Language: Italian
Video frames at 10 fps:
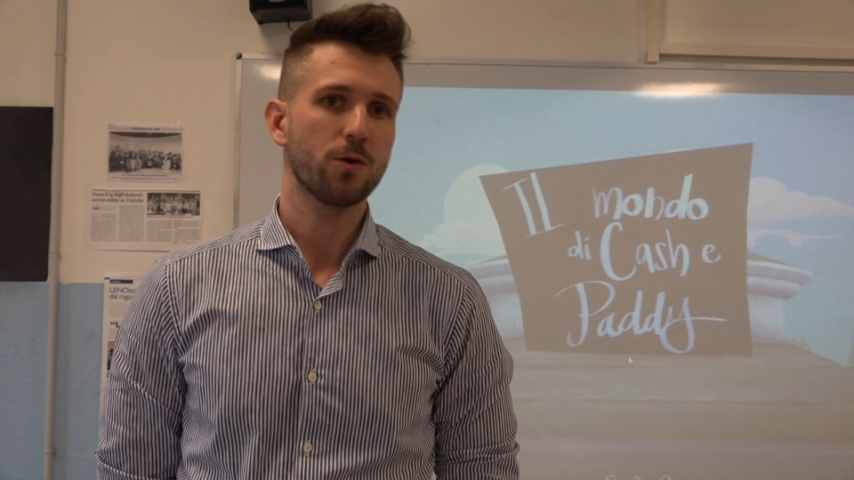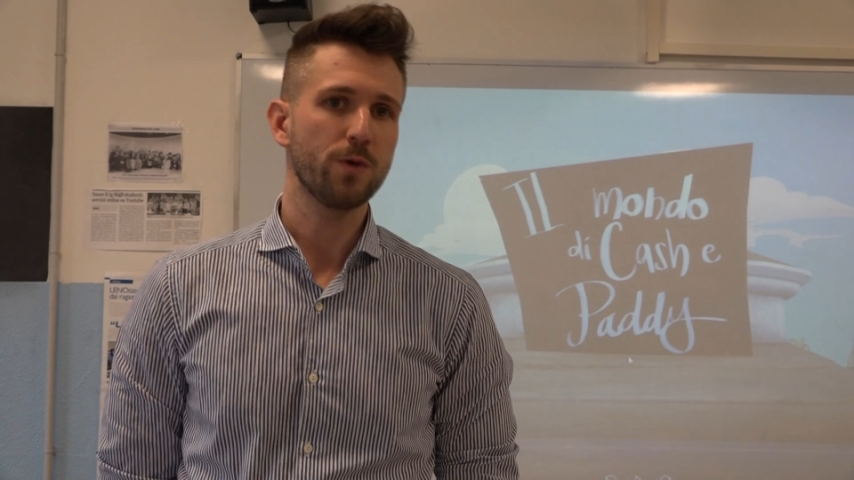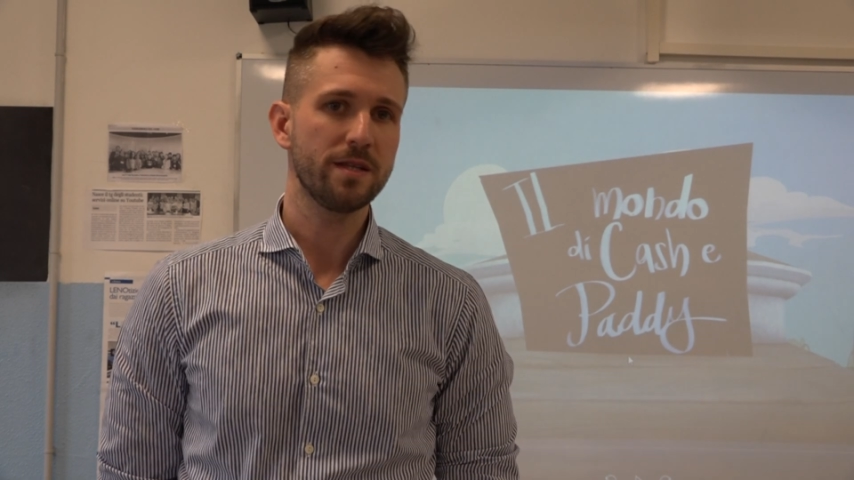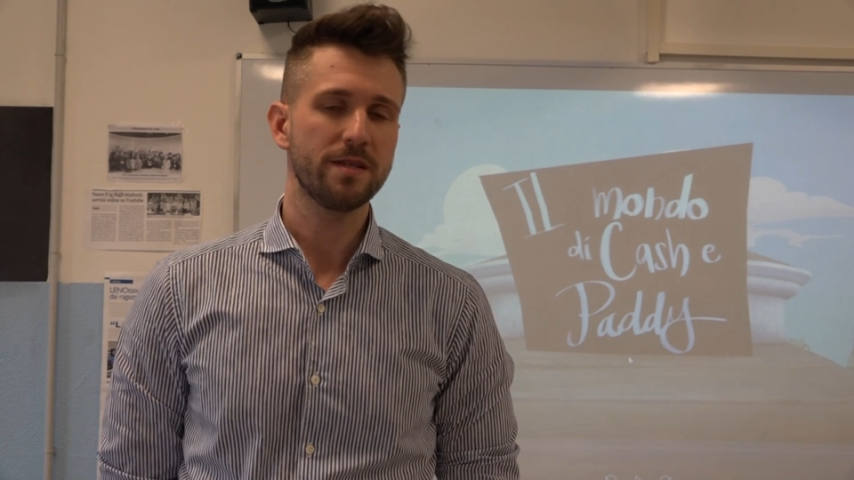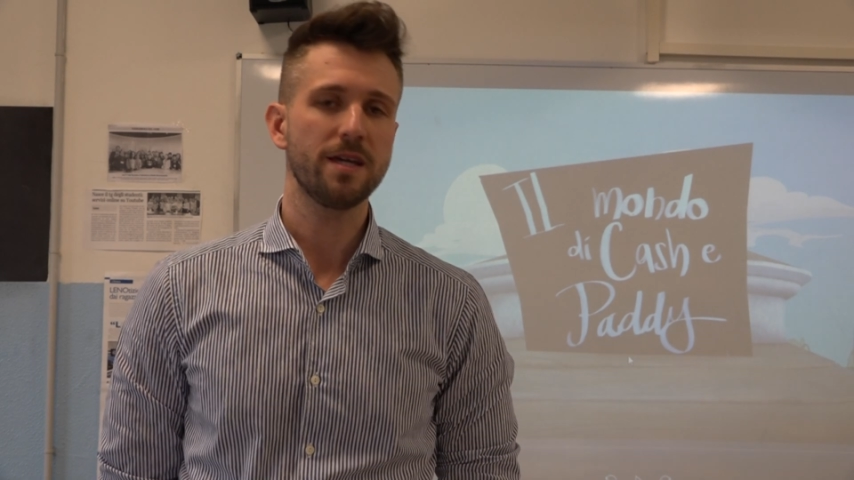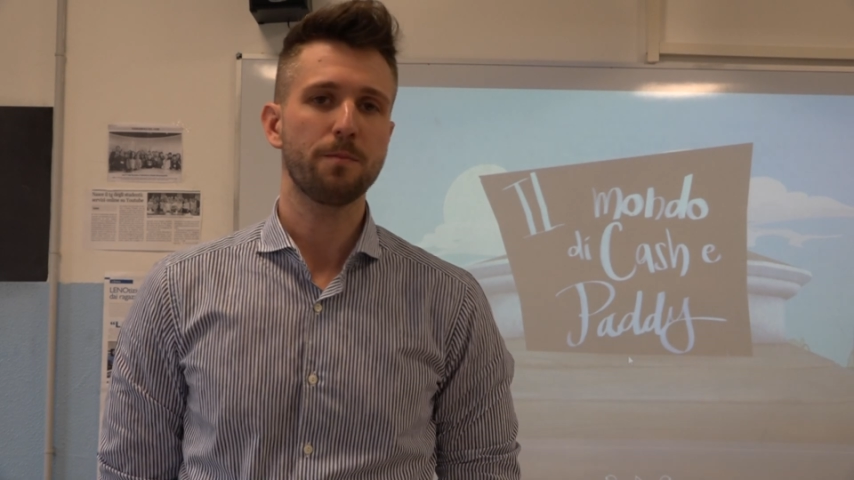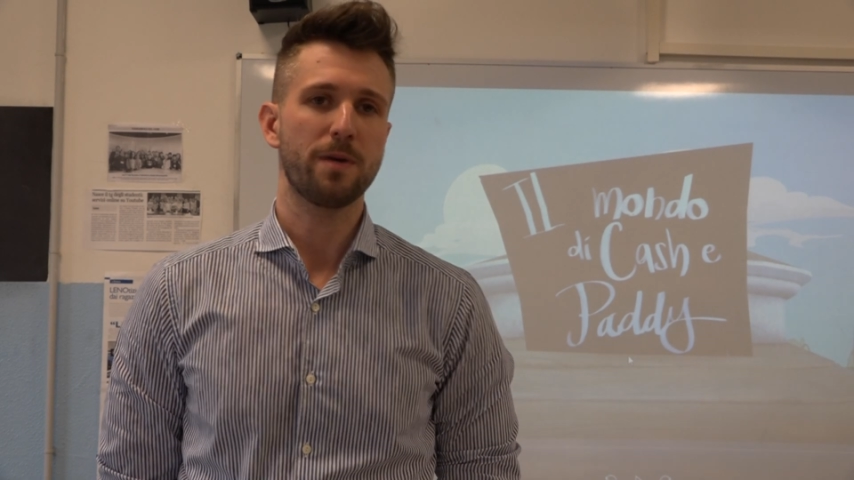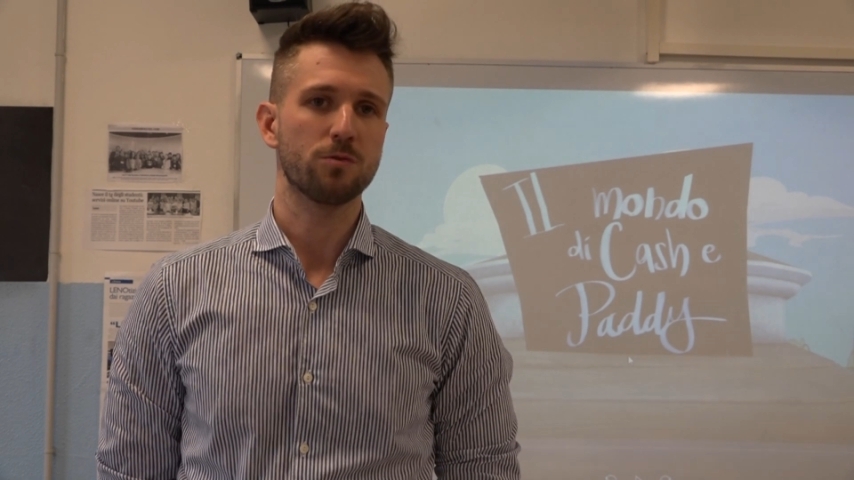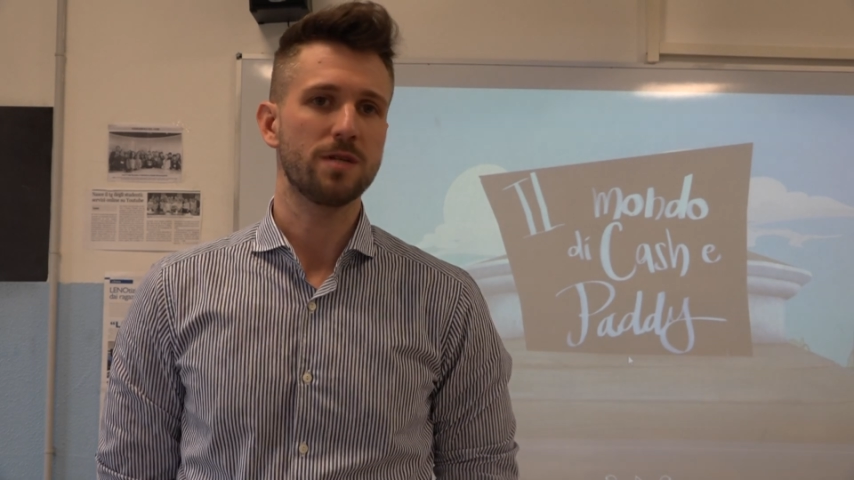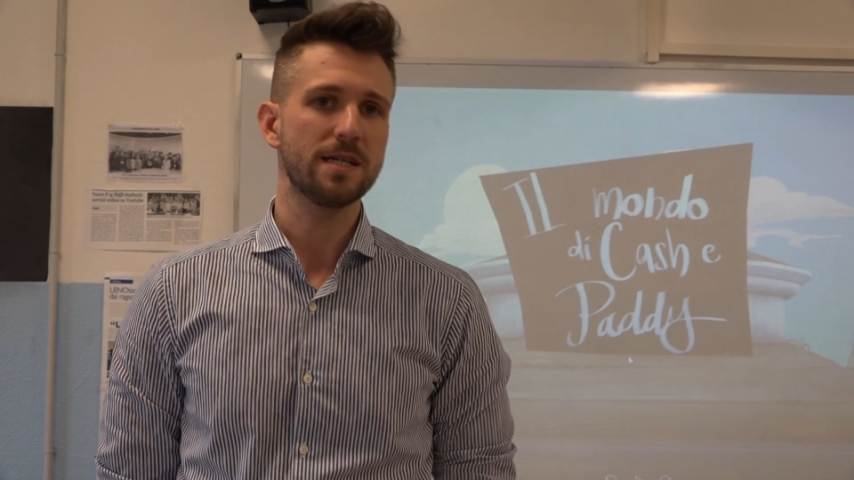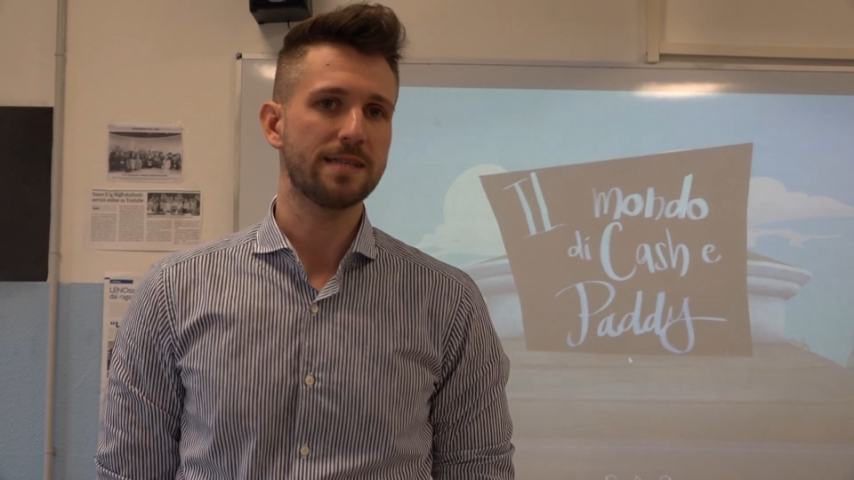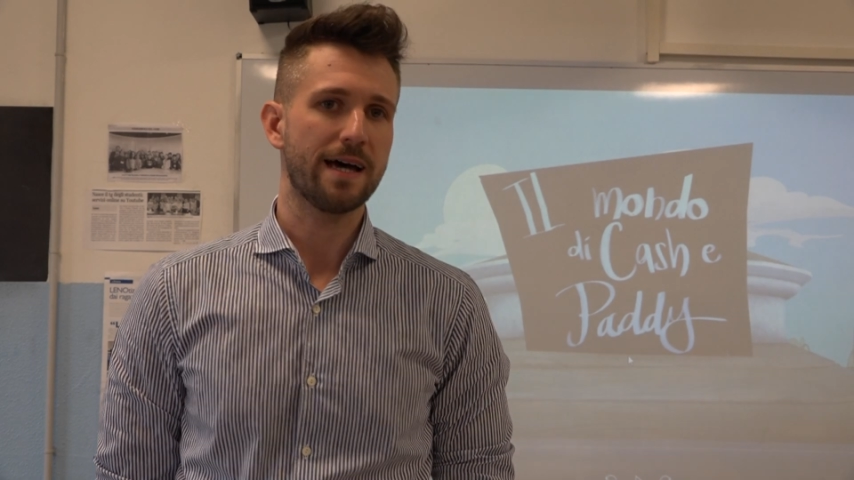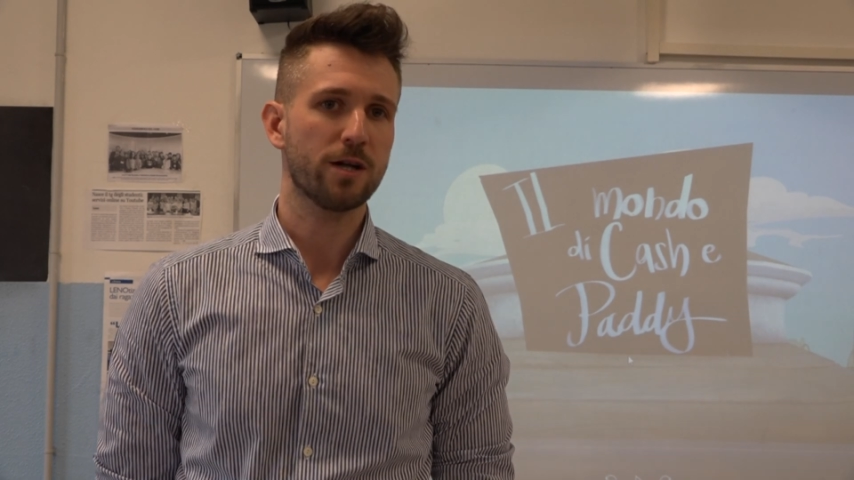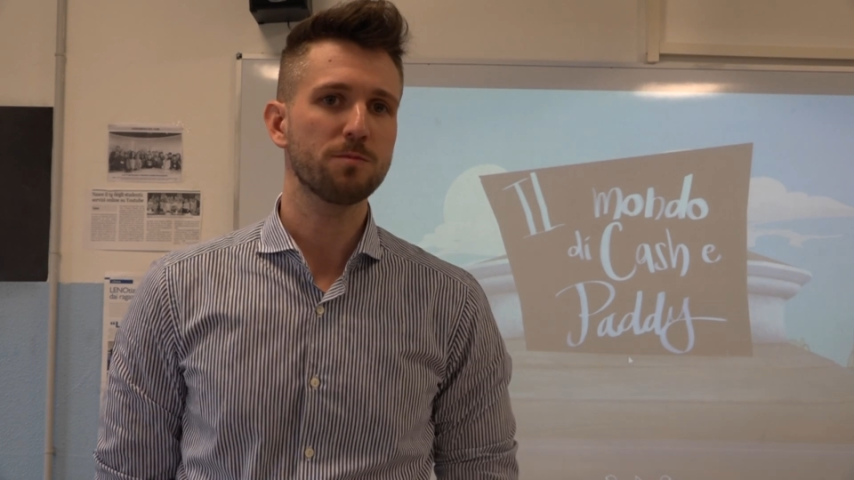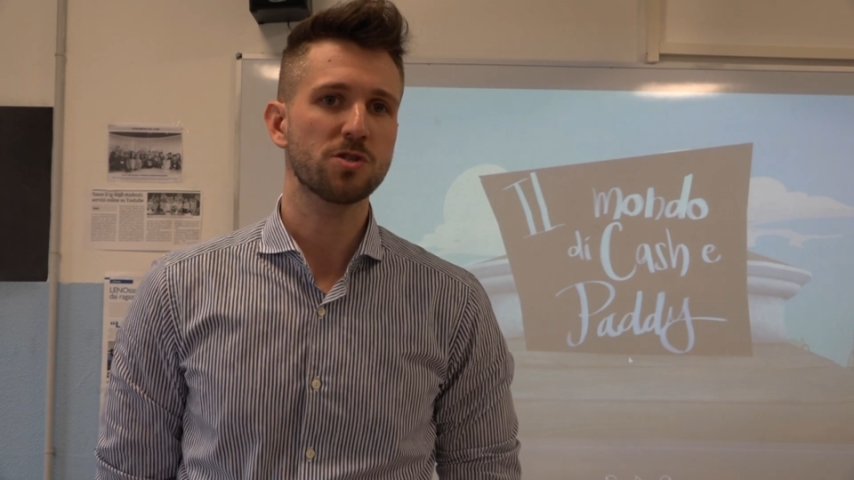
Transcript: quindi per utilizzarlo